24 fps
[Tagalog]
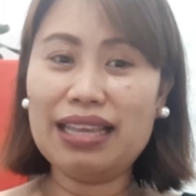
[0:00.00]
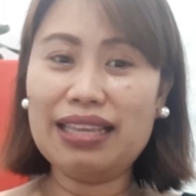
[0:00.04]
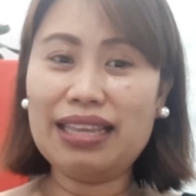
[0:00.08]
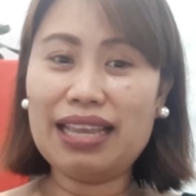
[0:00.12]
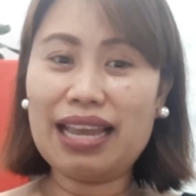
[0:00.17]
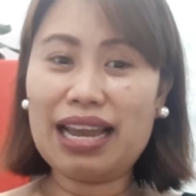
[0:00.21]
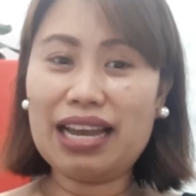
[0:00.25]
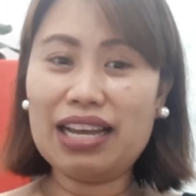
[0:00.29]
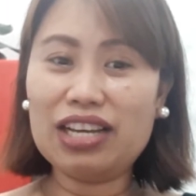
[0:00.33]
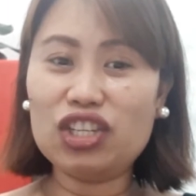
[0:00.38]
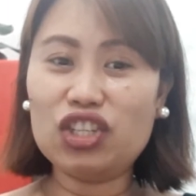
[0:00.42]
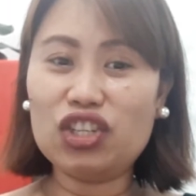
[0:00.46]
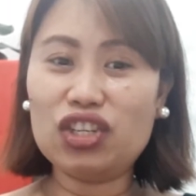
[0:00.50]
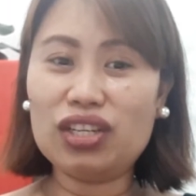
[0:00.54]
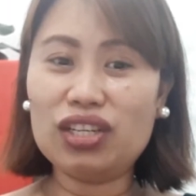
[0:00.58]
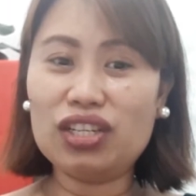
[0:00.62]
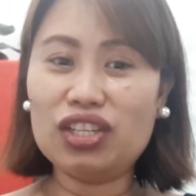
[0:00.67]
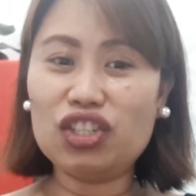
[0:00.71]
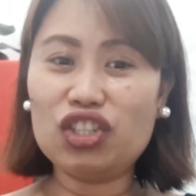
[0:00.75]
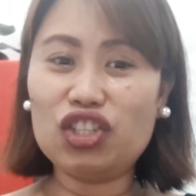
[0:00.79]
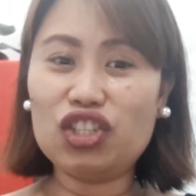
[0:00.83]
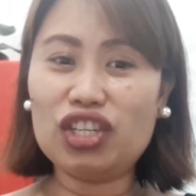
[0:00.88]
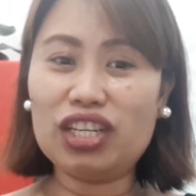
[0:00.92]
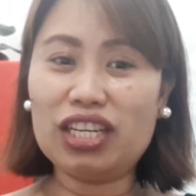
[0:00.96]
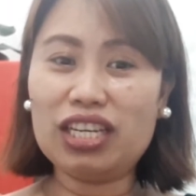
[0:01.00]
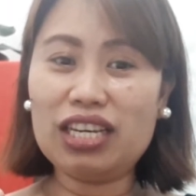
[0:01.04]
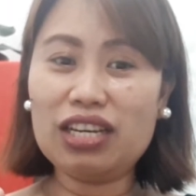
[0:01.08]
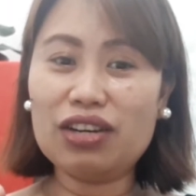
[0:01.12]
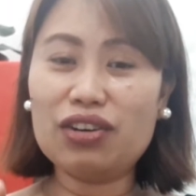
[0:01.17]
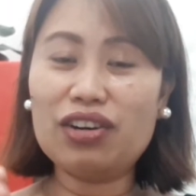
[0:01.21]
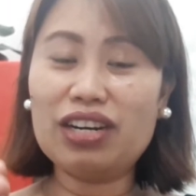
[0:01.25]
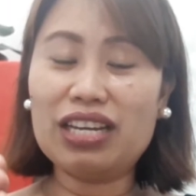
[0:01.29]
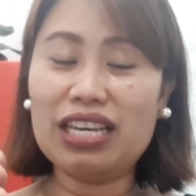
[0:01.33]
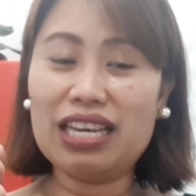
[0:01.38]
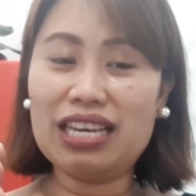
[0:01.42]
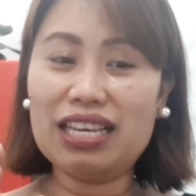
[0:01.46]
na she
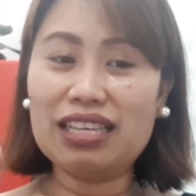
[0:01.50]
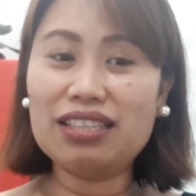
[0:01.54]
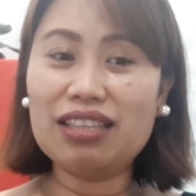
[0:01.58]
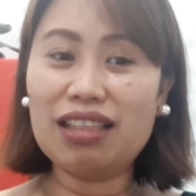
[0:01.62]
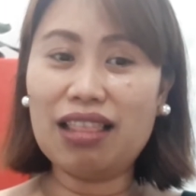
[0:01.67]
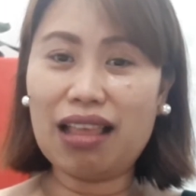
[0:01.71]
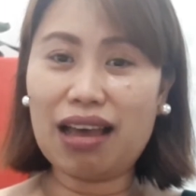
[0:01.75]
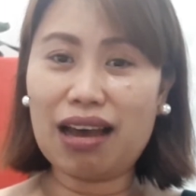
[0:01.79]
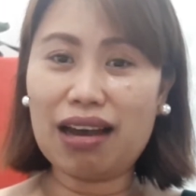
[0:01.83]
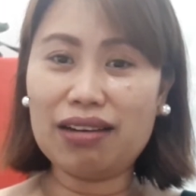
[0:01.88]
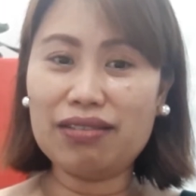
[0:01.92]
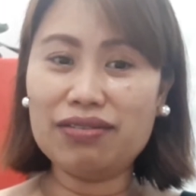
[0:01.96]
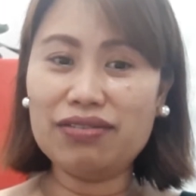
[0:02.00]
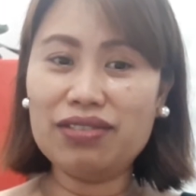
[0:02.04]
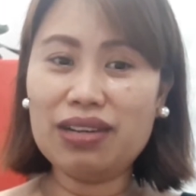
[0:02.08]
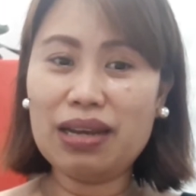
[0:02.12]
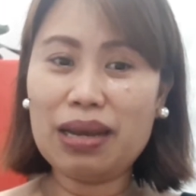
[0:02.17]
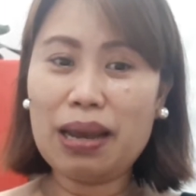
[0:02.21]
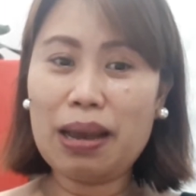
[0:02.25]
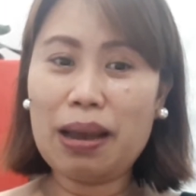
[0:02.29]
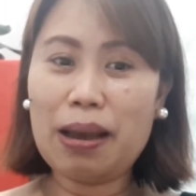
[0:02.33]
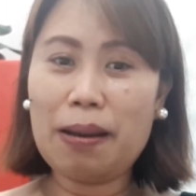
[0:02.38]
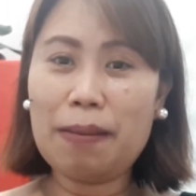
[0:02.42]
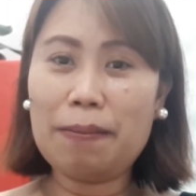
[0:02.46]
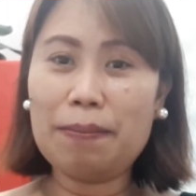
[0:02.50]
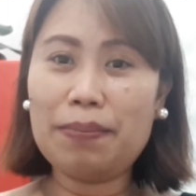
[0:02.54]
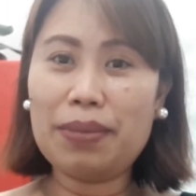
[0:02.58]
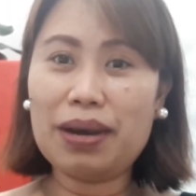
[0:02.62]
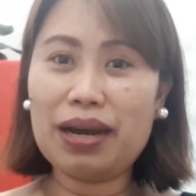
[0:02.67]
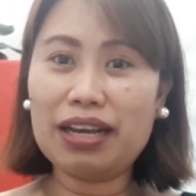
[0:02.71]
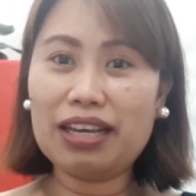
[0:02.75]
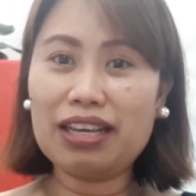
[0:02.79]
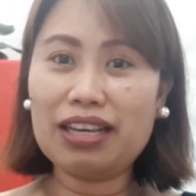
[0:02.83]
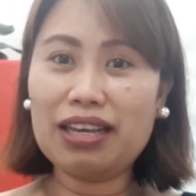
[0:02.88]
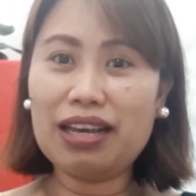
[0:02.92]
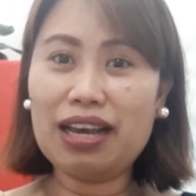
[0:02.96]
or he is love
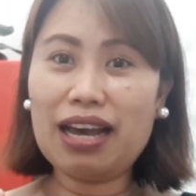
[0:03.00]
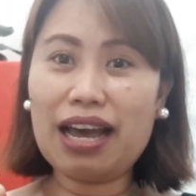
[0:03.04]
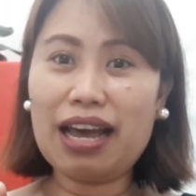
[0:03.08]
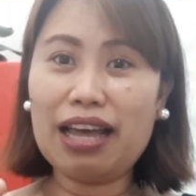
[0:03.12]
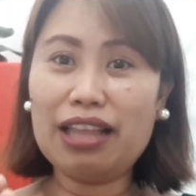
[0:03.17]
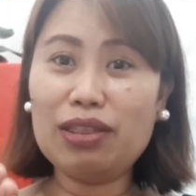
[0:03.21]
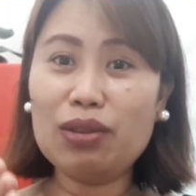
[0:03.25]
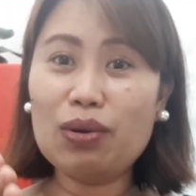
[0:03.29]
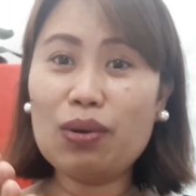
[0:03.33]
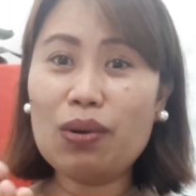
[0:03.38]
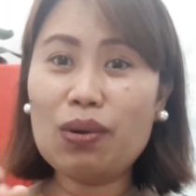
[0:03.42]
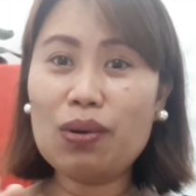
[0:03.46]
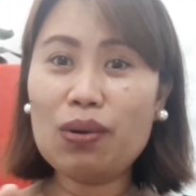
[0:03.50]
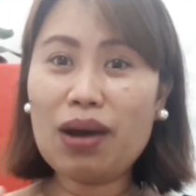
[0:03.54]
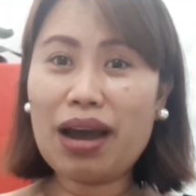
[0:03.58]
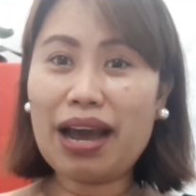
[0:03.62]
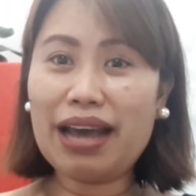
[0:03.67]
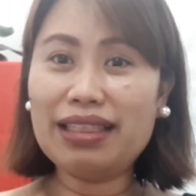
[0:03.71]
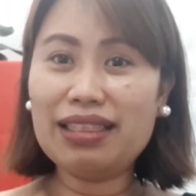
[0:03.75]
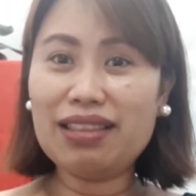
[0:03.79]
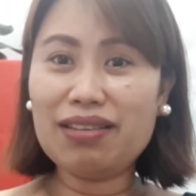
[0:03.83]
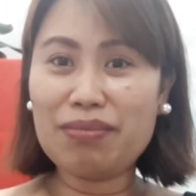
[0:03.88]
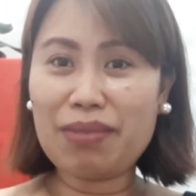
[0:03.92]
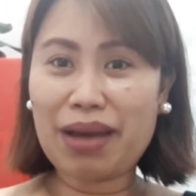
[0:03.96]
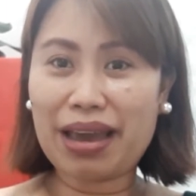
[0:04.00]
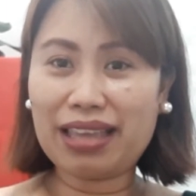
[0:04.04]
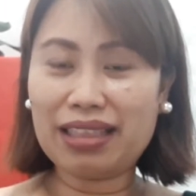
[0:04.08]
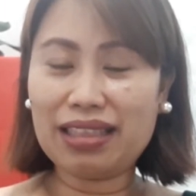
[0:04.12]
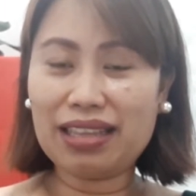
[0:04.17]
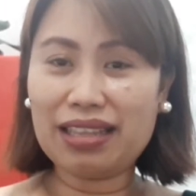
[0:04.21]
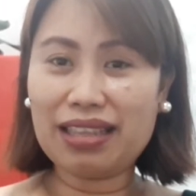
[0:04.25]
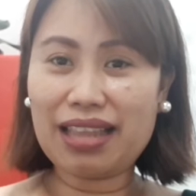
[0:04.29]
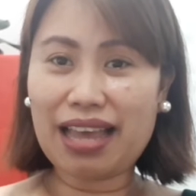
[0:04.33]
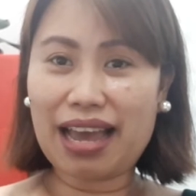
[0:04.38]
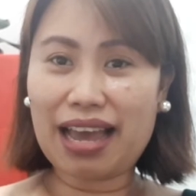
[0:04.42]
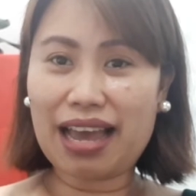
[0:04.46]
pag uh, no
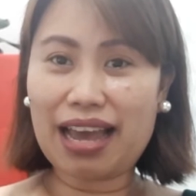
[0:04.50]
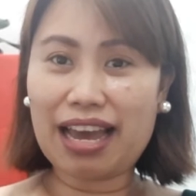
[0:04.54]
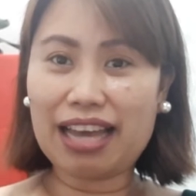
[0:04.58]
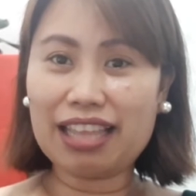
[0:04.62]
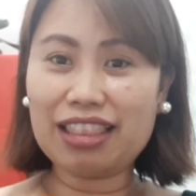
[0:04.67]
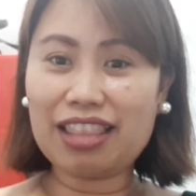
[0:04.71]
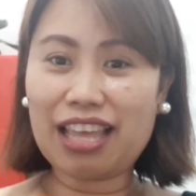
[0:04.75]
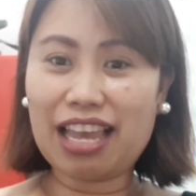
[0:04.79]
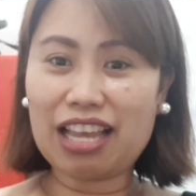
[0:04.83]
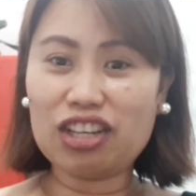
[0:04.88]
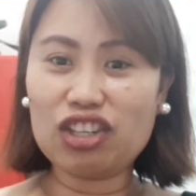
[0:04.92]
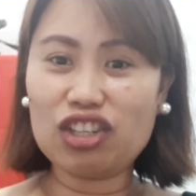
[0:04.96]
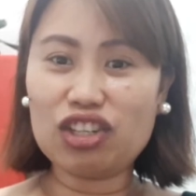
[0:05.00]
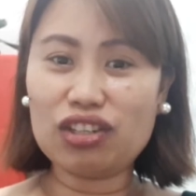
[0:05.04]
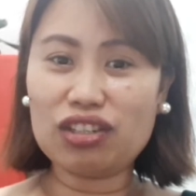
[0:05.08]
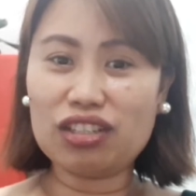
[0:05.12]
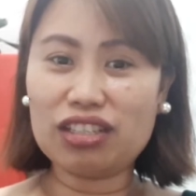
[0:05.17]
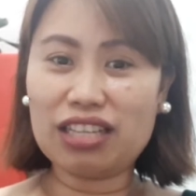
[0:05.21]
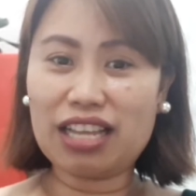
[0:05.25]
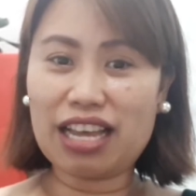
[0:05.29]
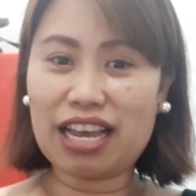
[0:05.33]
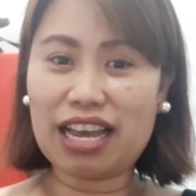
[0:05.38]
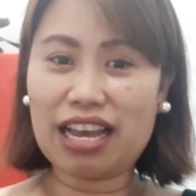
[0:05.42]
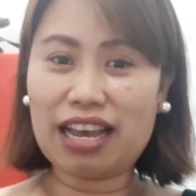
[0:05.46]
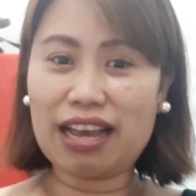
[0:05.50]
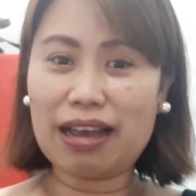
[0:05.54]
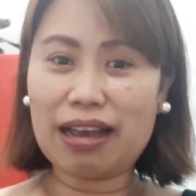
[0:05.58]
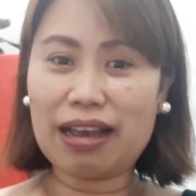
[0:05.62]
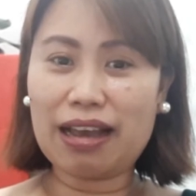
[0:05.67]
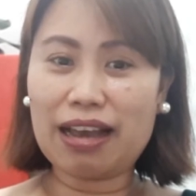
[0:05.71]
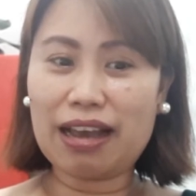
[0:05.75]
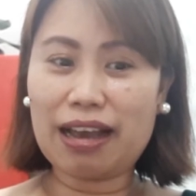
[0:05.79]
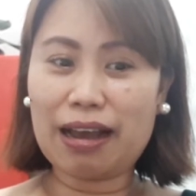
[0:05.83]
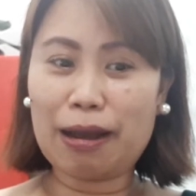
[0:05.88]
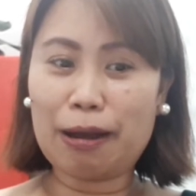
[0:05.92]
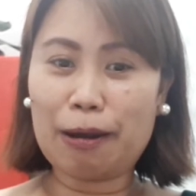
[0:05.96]
undivided uh, attention
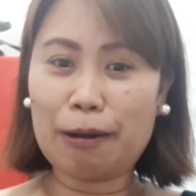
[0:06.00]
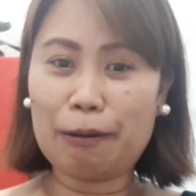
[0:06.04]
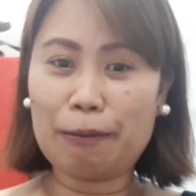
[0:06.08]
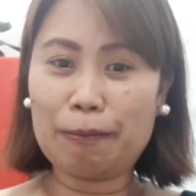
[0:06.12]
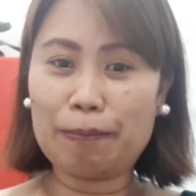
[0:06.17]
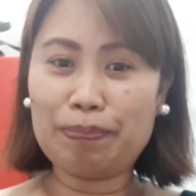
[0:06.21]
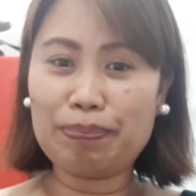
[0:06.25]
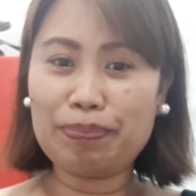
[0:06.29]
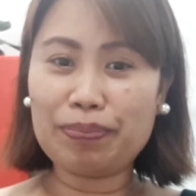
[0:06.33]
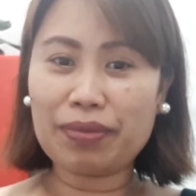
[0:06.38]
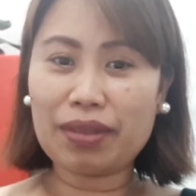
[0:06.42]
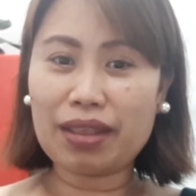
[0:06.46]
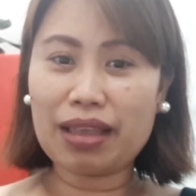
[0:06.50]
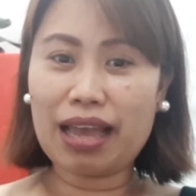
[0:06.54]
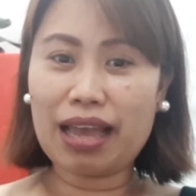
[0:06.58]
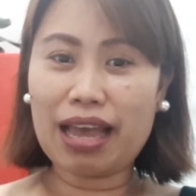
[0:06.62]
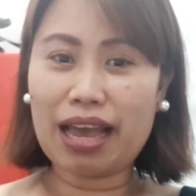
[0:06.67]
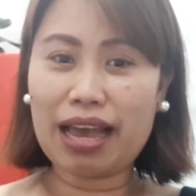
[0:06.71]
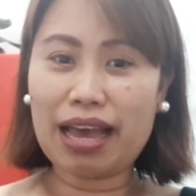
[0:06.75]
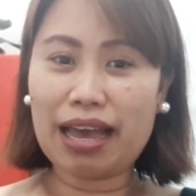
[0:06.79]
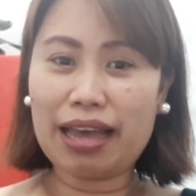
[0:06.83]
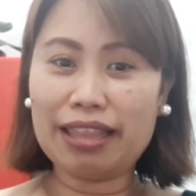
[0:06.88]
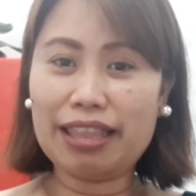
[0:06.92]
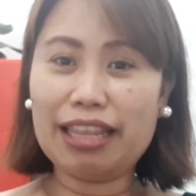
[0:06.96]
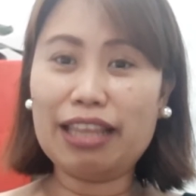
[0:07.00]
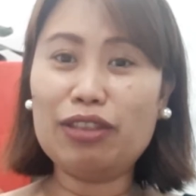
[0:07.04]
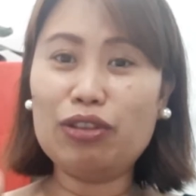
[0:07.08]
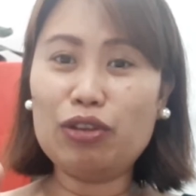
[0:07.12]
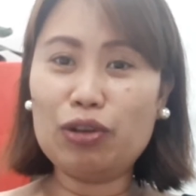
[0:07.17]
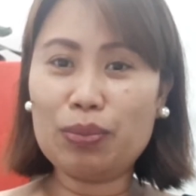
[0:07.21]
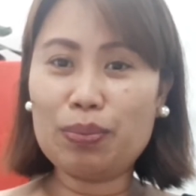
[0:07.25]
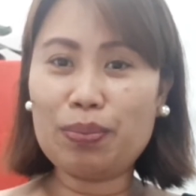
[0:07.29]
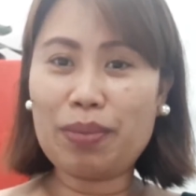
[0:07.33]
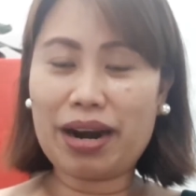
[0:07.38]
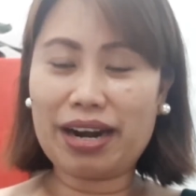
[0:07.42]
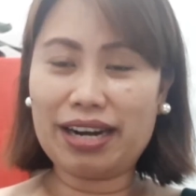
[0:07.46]
na um, uh,
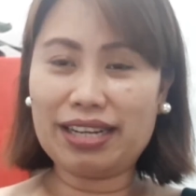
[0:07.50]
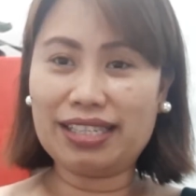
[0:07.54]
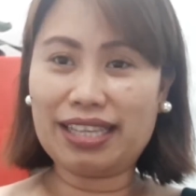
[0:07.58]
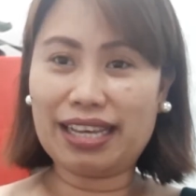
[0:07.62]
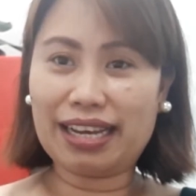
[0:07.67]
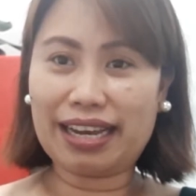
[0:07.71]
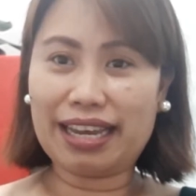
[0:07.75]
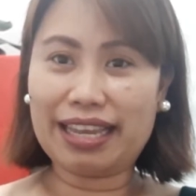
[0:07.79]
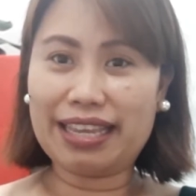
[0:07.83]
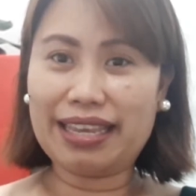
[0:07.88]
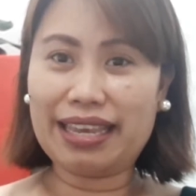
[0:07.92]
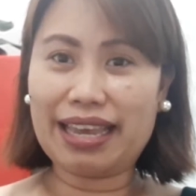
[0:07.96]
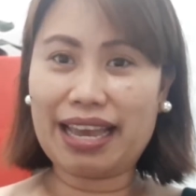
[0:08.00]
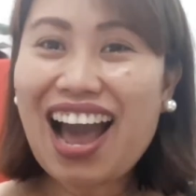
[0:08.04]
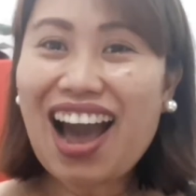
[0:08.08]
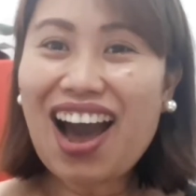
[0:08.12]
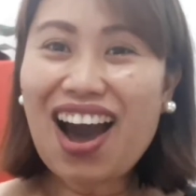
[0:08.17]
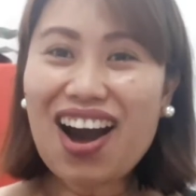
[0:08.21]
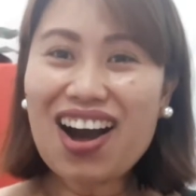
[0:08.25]
nandun para sa kanya.